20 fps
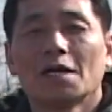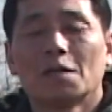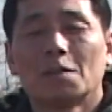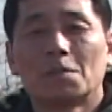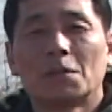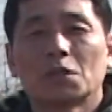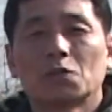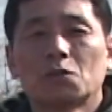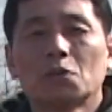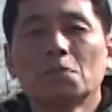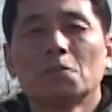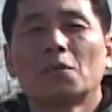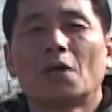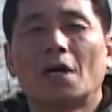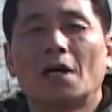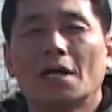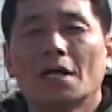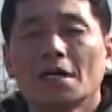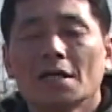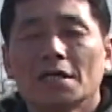뭐
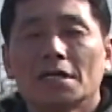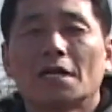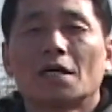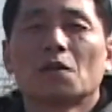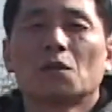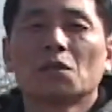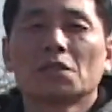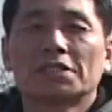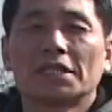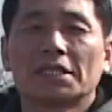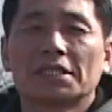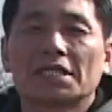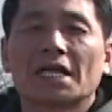둔봉 여러 곳을